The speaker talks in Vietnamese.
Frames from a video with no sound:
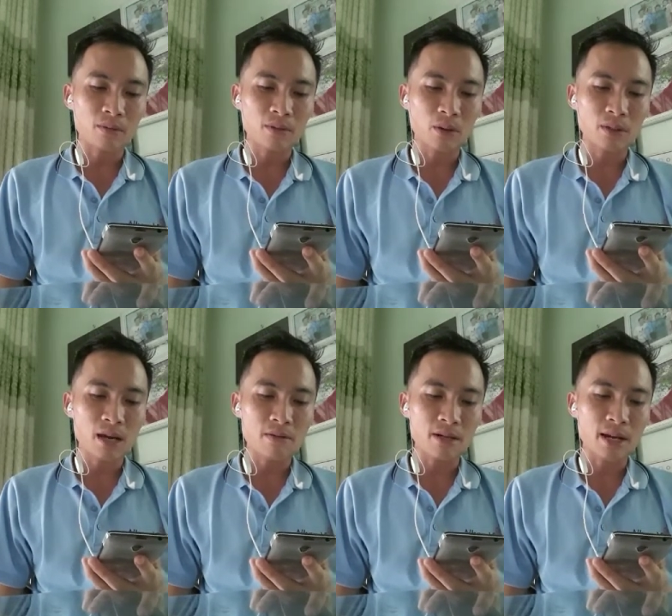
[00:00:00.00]
chọn
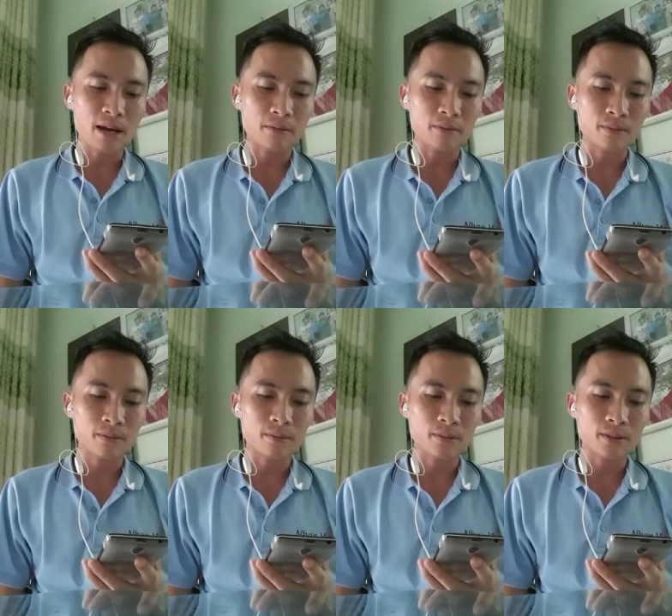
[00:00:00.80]
theo người nào.
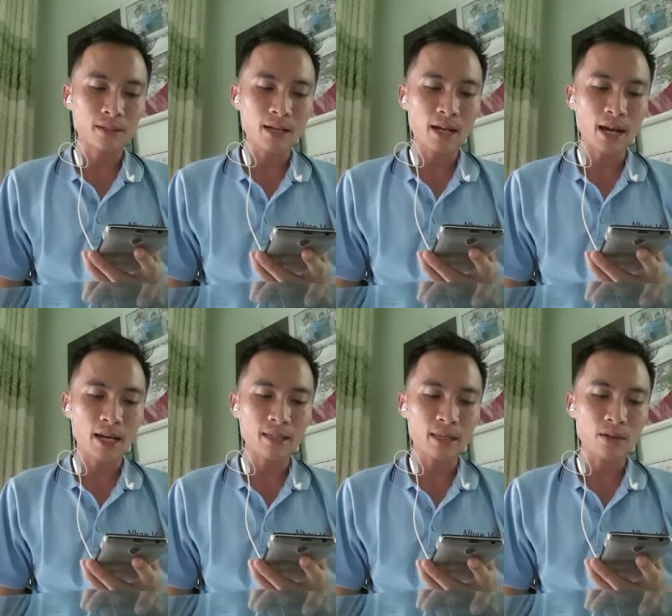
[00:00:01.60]
Tất
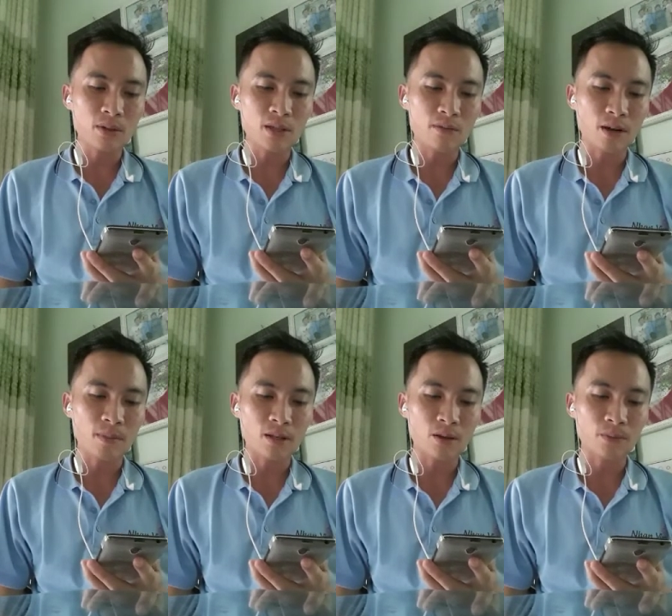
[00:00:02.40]
cả chỉ có như vậy
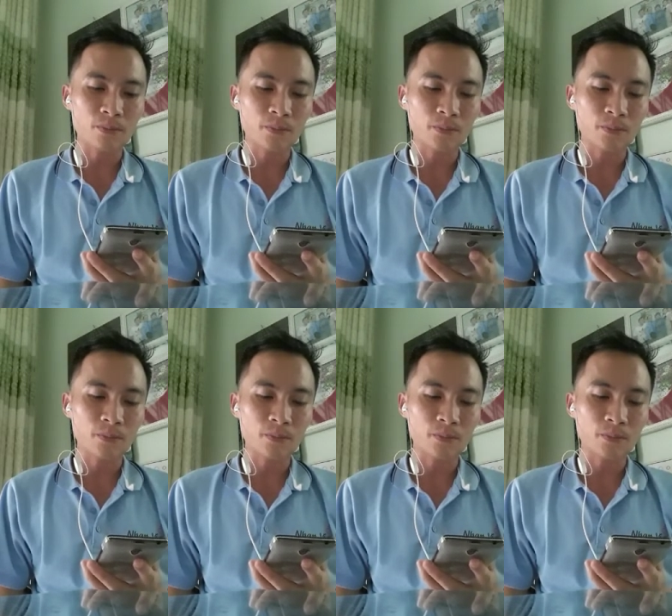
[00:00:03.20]
mà thôi.